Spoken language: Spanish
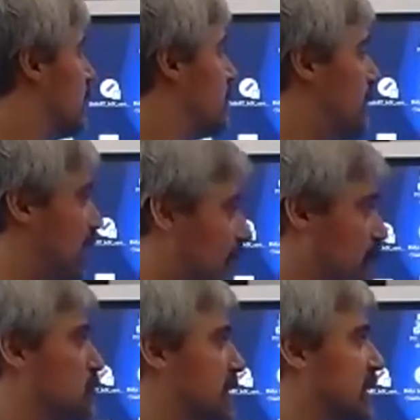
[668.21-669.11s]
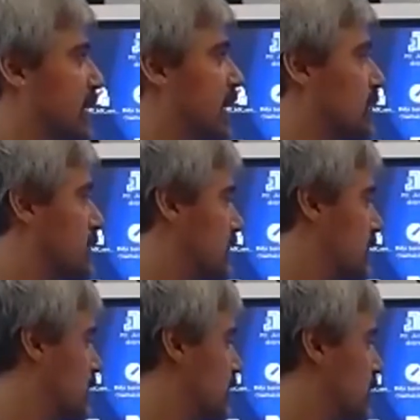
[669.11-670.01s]
Pero vamos más allá.
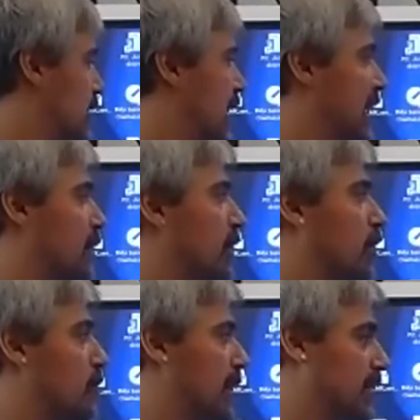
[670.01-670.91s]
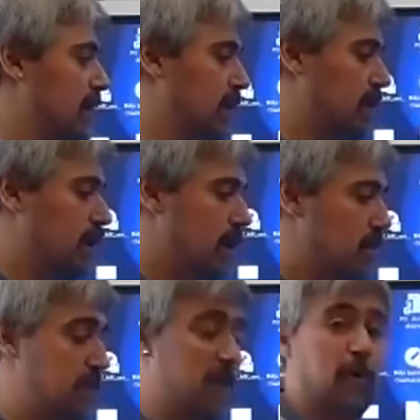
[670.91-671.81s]
Acabo de convertir
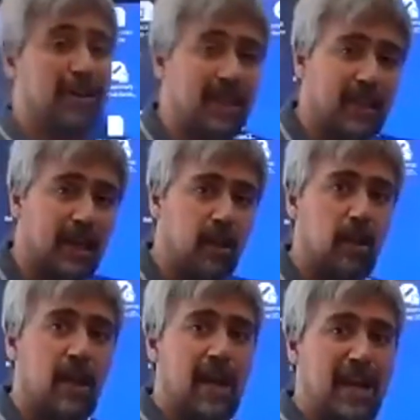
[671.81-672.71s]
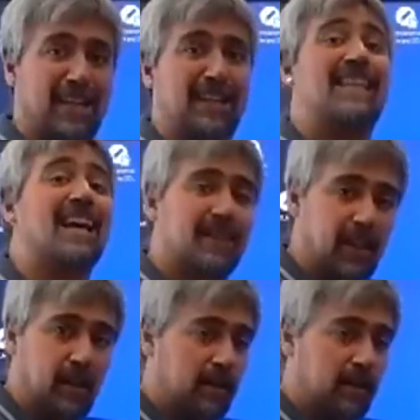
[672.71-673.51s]
mi portátil en táctil